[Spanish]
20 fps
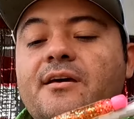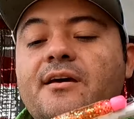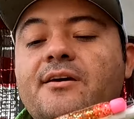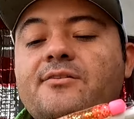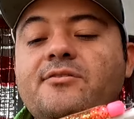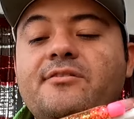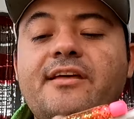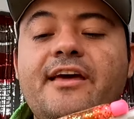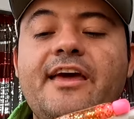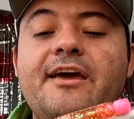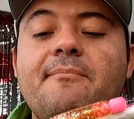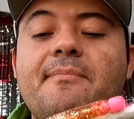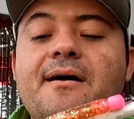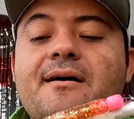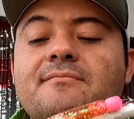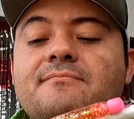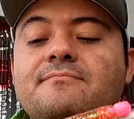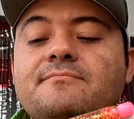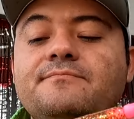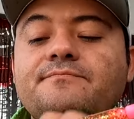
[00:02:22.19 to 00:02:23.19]
Eso es
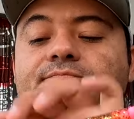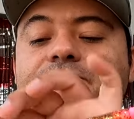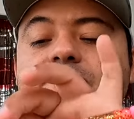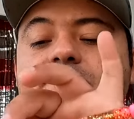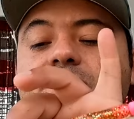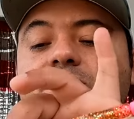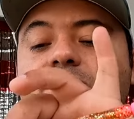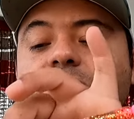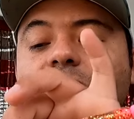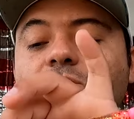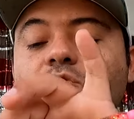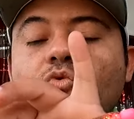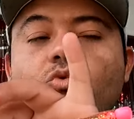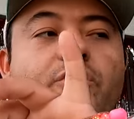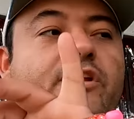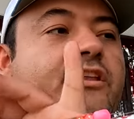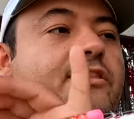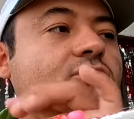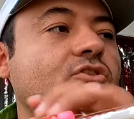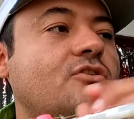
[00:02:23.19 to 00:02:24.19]
Eva,
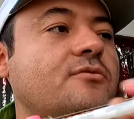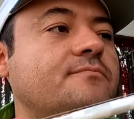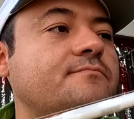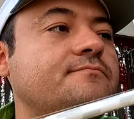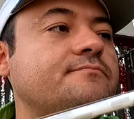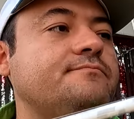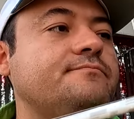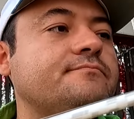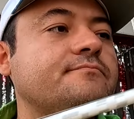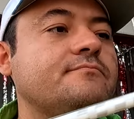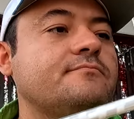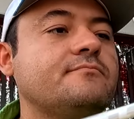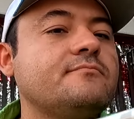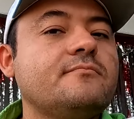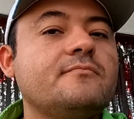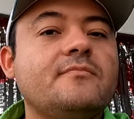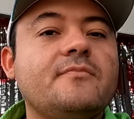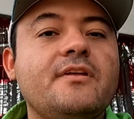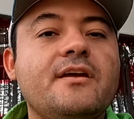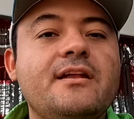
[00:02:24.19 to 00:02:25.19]
durito,
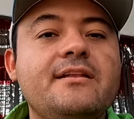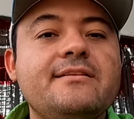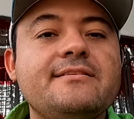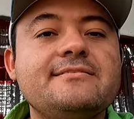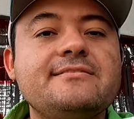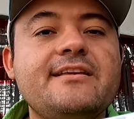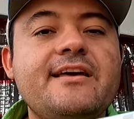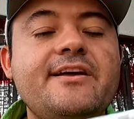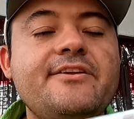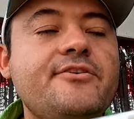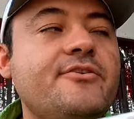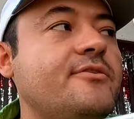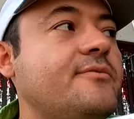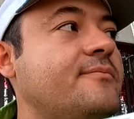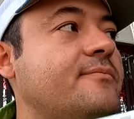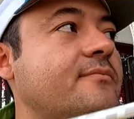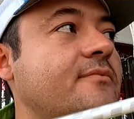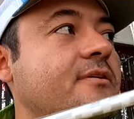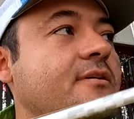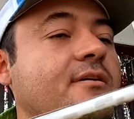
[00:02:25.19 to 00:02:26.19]
el diseño.
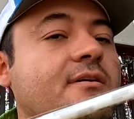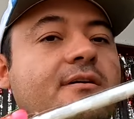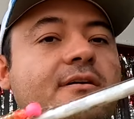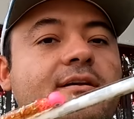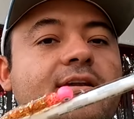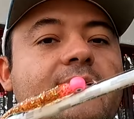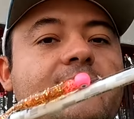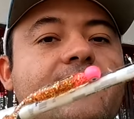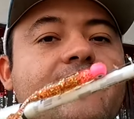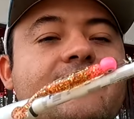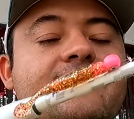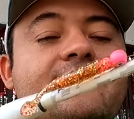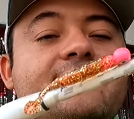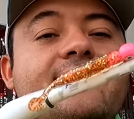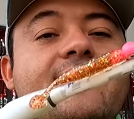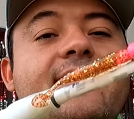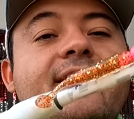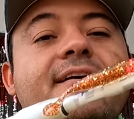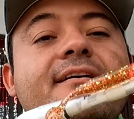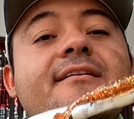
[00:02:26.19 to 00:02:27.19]
La verdad
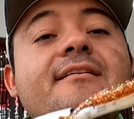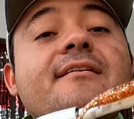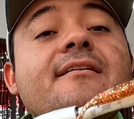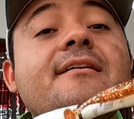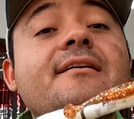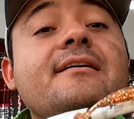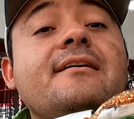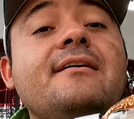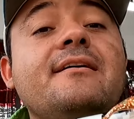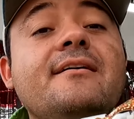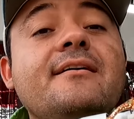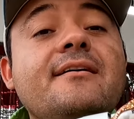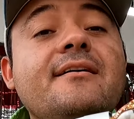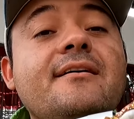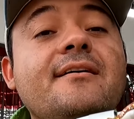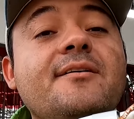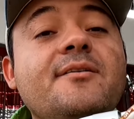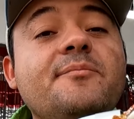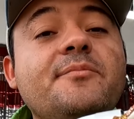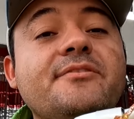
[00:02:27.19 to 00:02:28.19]
es que
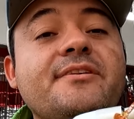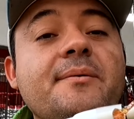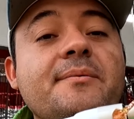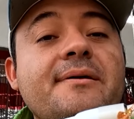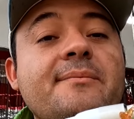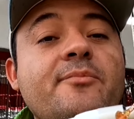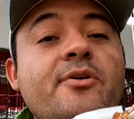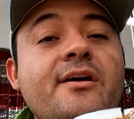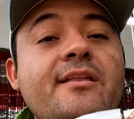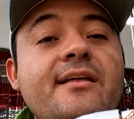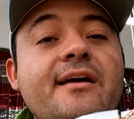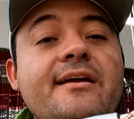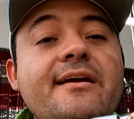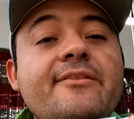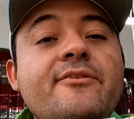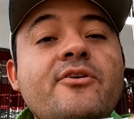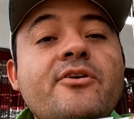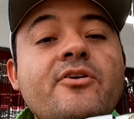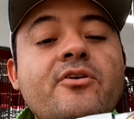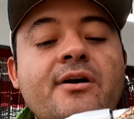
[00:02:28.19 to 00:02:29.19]
es que me enamoré de
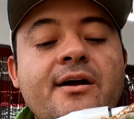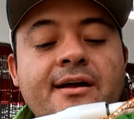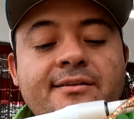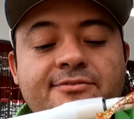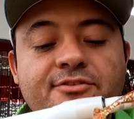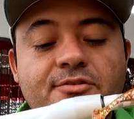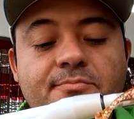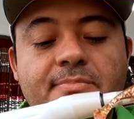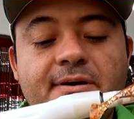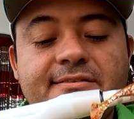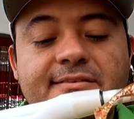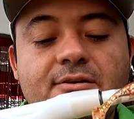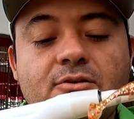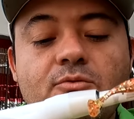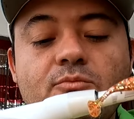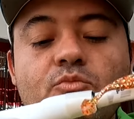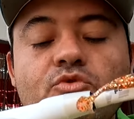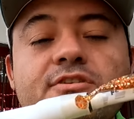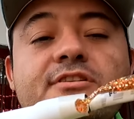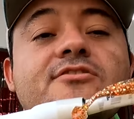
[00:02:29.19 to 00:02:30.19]
ella, ¿no? Creo que así nos pasa
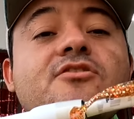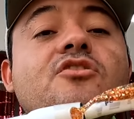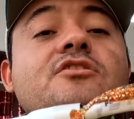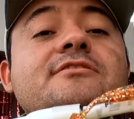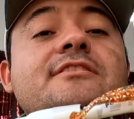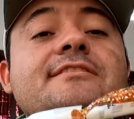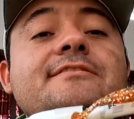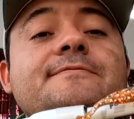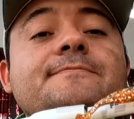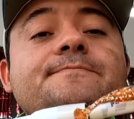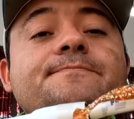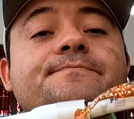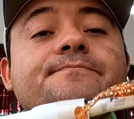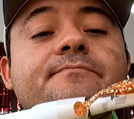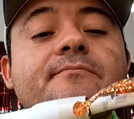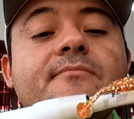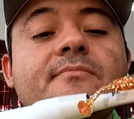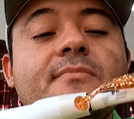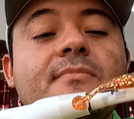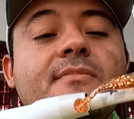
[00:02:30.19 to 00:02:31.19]
con muchas cosas.
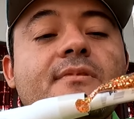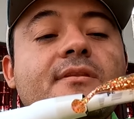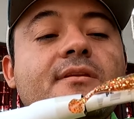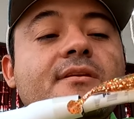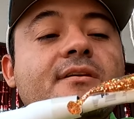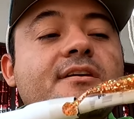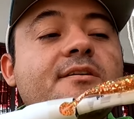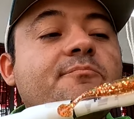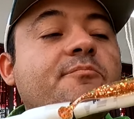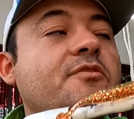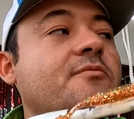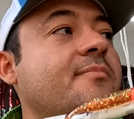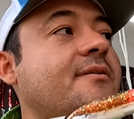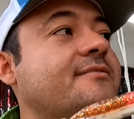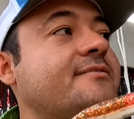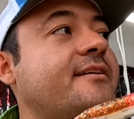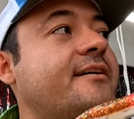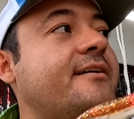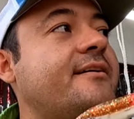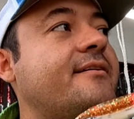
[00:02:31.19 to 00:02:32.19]
Y pues va
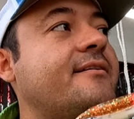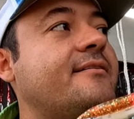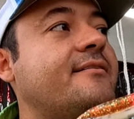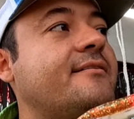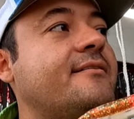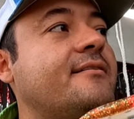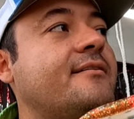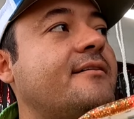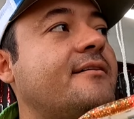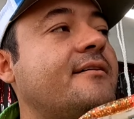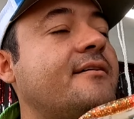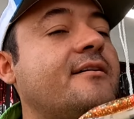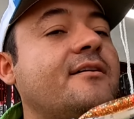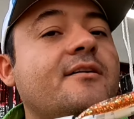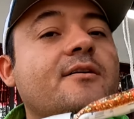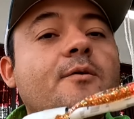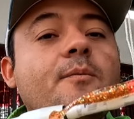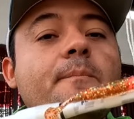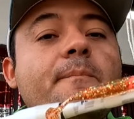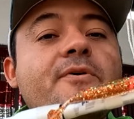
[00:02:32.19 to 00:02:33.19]
a ser
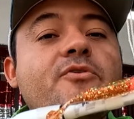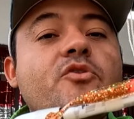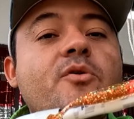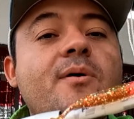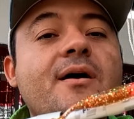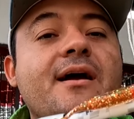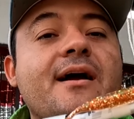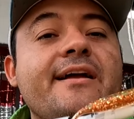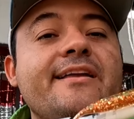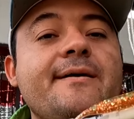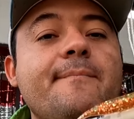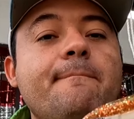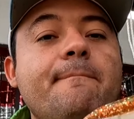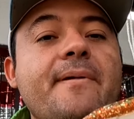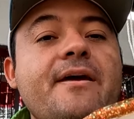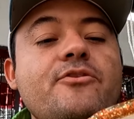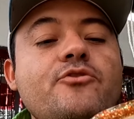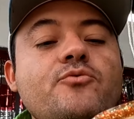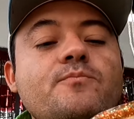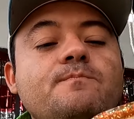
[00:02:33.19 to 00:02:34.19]
mi nueva caña
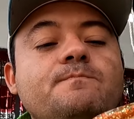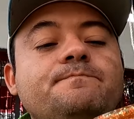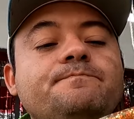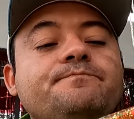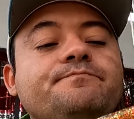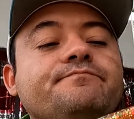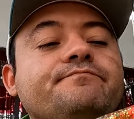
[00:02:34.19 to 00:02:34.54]
medium.